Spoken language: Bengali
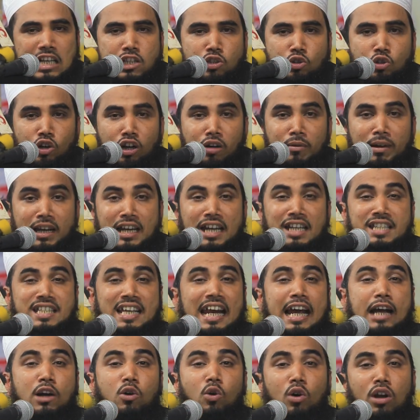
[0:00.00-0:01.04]
কাজ করবে
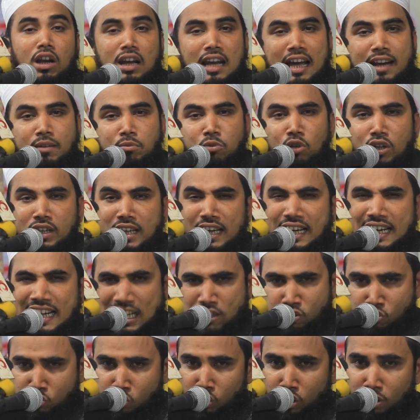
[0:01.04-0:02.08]
নিজেরা কল্যাণ মুখে
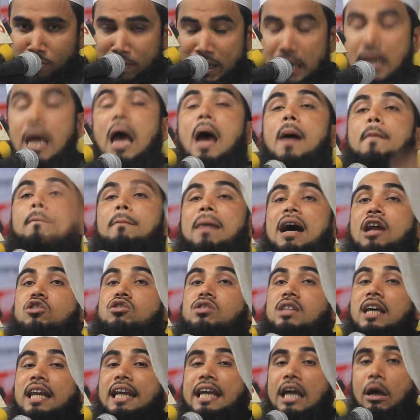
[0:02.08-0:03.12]
কাজ করবে
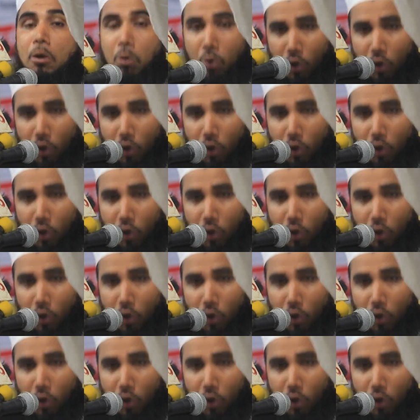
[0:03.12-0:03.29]
মানুষদেরকে